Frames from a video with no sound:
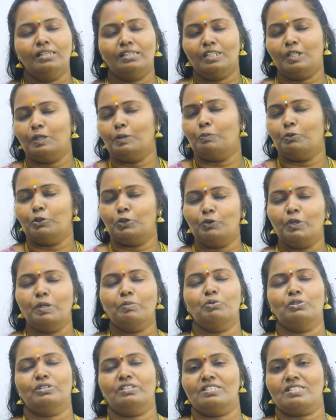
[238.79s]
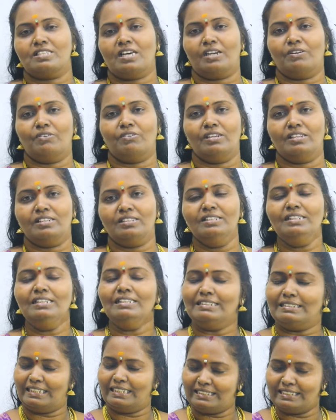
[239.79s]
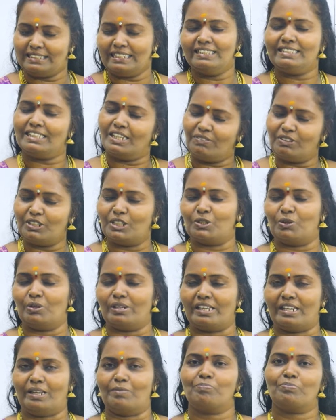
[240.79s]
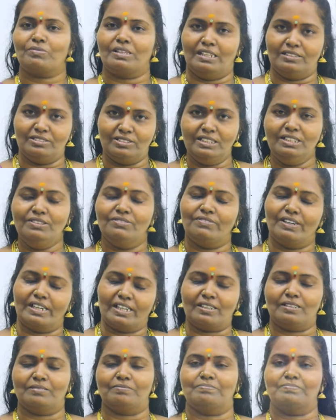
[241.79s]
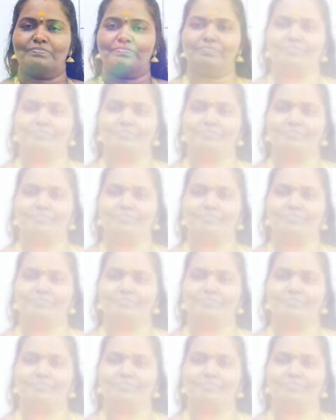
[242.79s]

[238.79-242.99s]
திரு புதுவுடைமூர்த்தி சார் அவங்களுக்கு நன்றி தெரிவித்துக் கொள்கிறேன் நன்றி வணக்கம்